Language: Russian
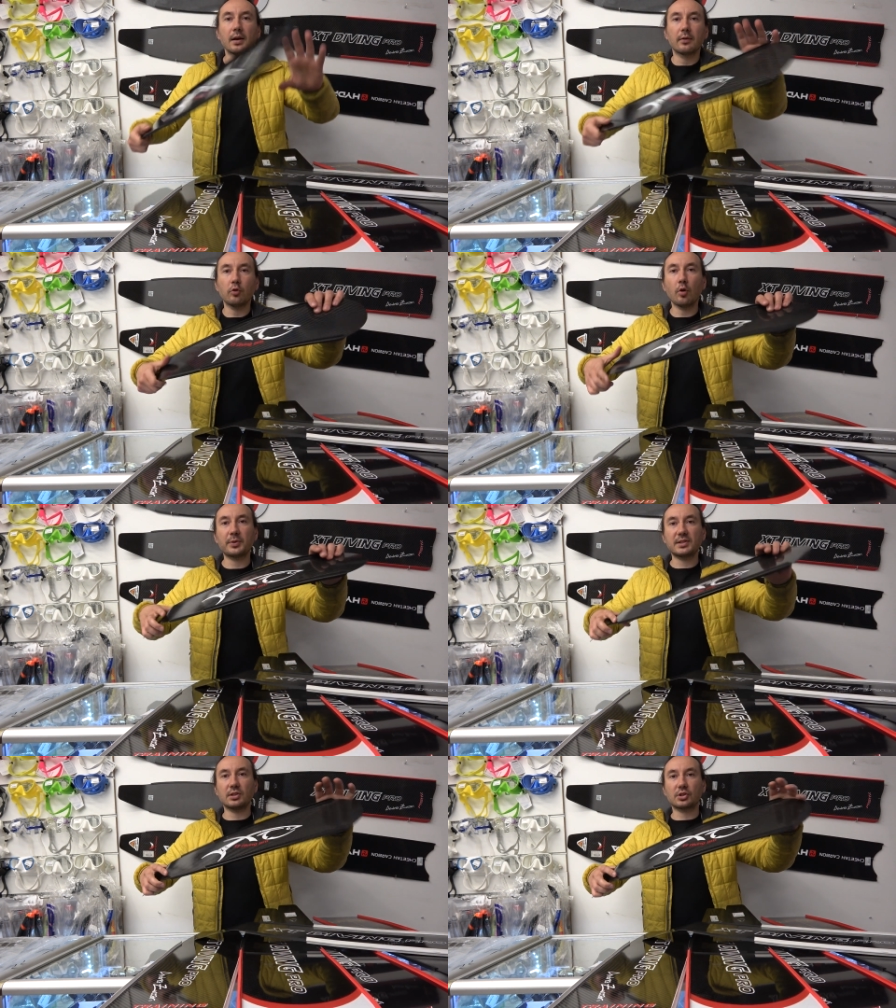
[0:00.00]
В
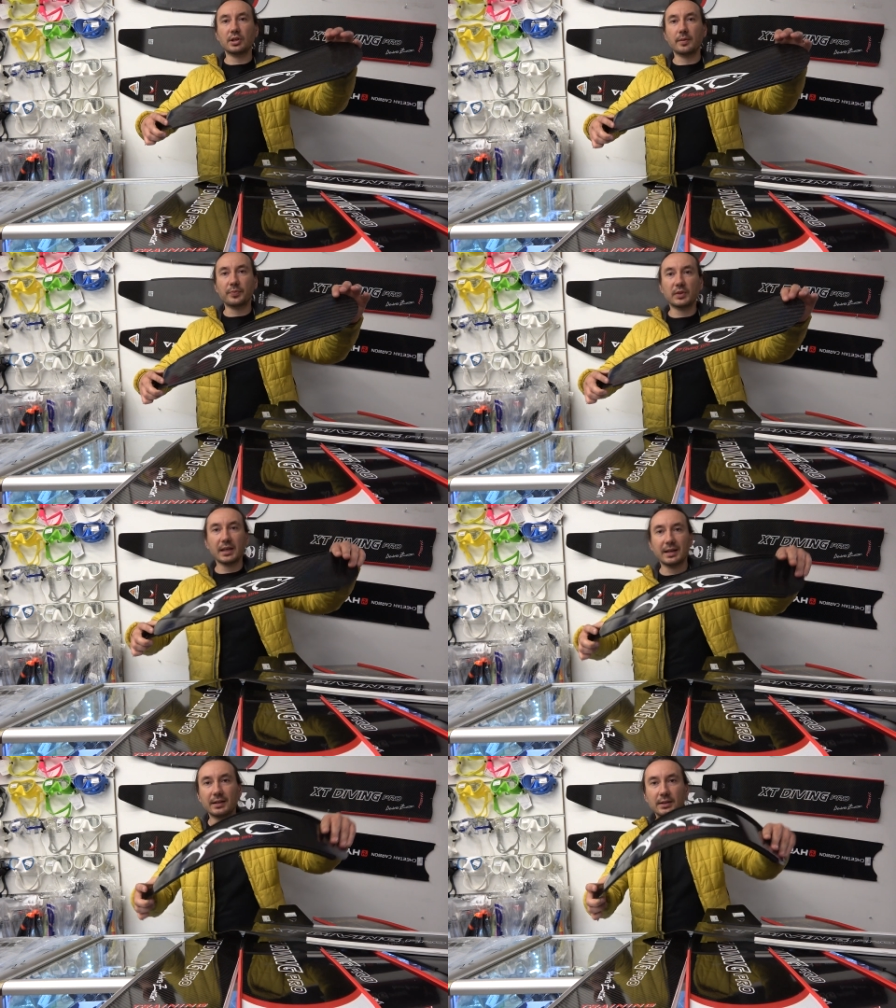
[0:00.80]
лопасти же
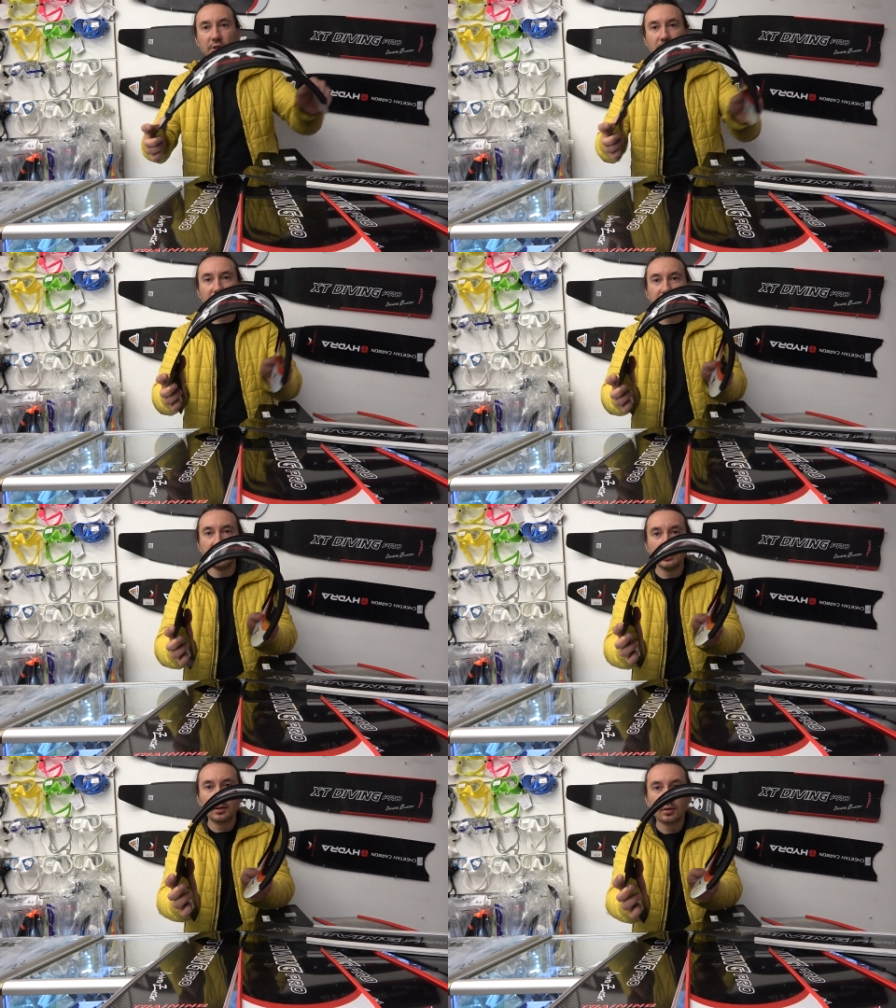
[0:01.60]
Т4